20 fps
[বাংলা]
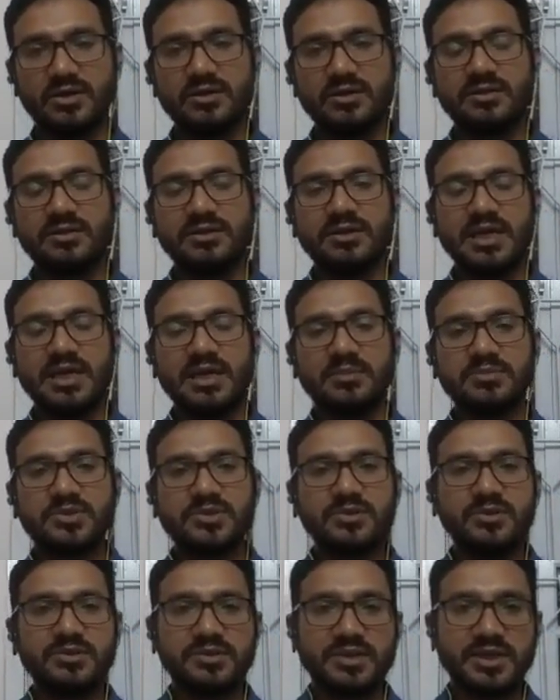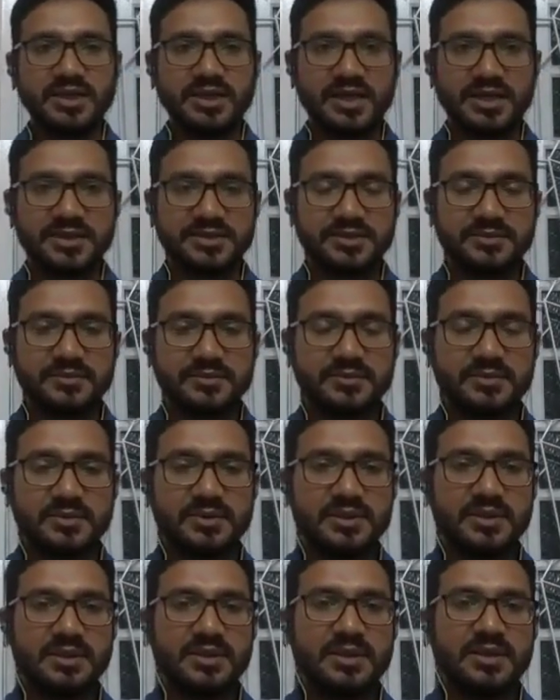অ্যাবসলুটলি রাইট
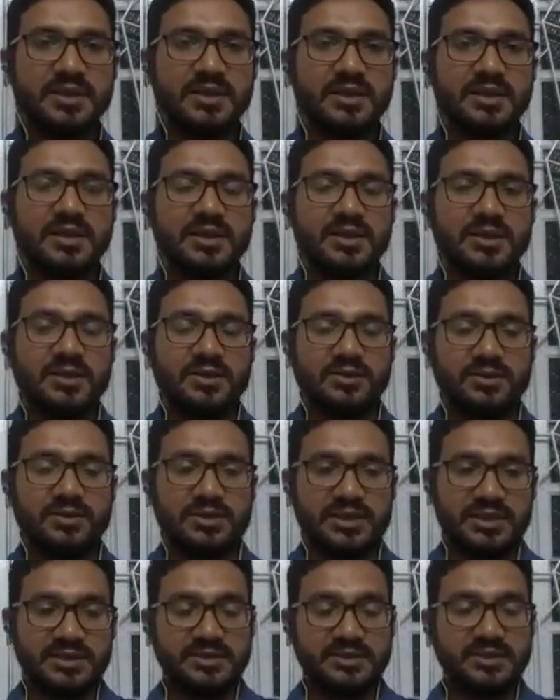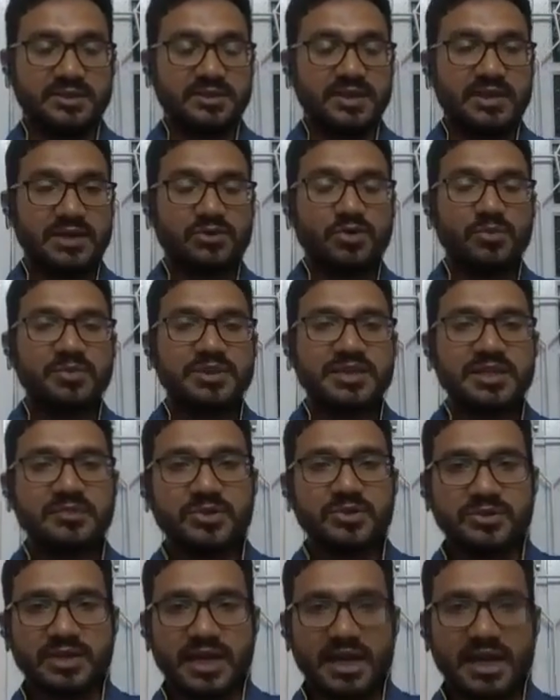ওটাই না কবিতার
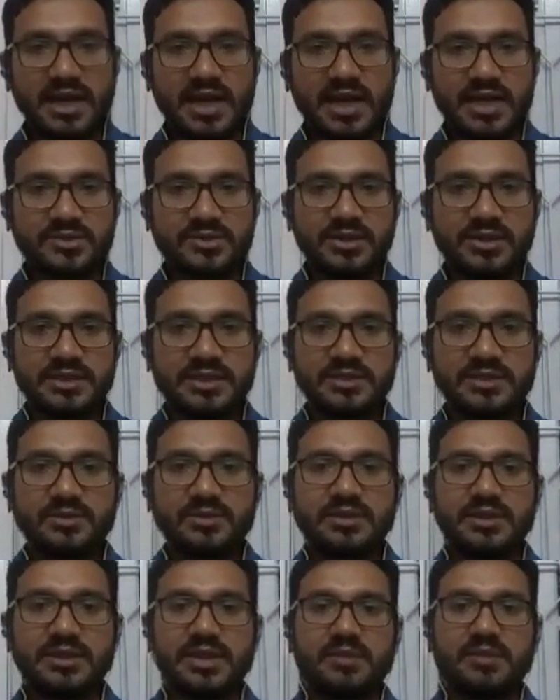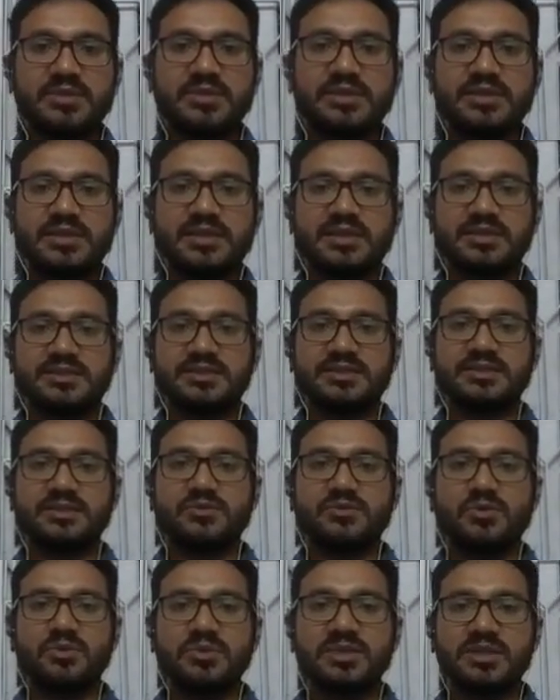বইও না আসলে এটা আমি দেখেছি যে
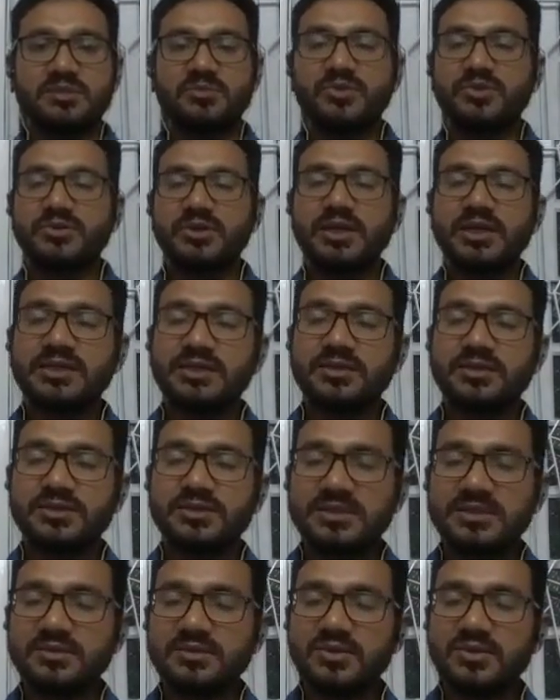কবিতার বইও না এটা হচ্ছে